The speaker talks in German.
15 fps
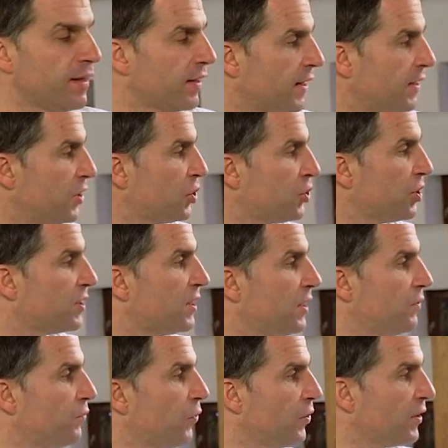dann ist es
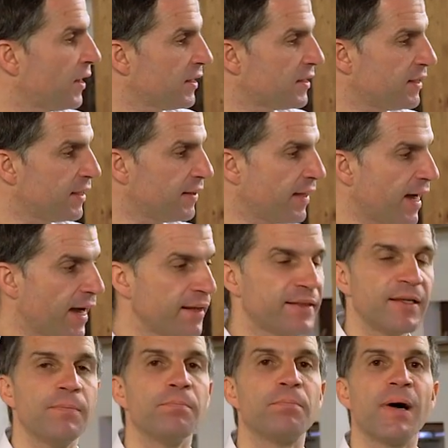sinnvoll, dass Sie nach
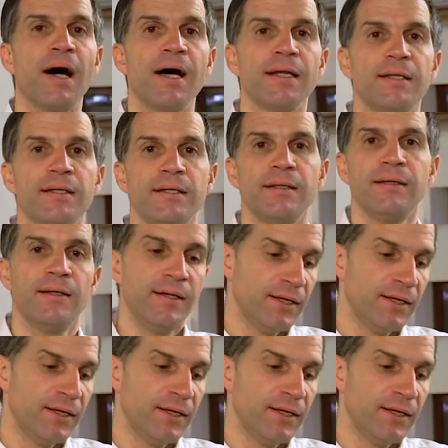dem Baden